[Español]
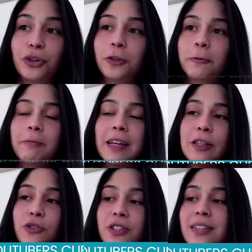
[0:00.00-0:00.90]
los
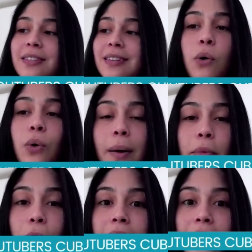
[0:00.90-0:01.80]
10 youtubers más
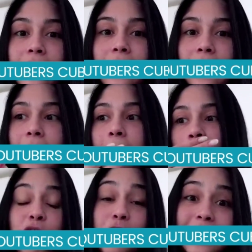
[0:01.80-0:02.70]
seguidos que
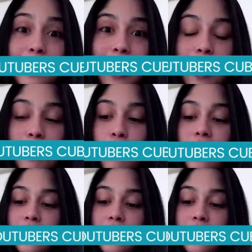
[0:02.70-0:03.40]
trabajan desde Cuba.